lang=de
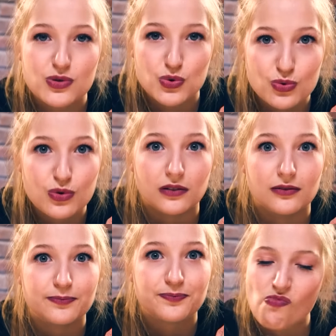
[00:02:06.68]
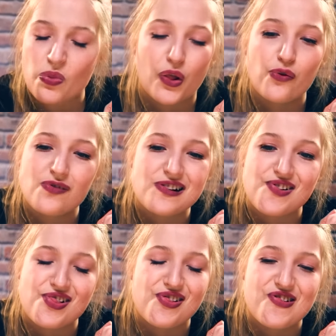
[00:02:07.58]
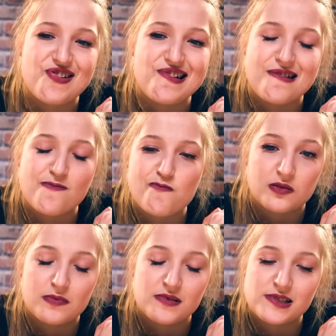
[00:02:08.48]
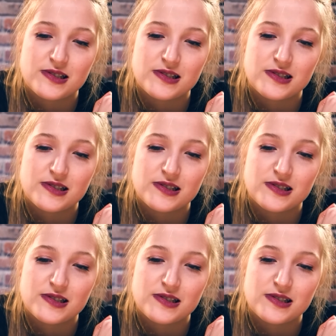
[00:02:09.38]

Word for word: zu suchen. Immer einen Film, Ein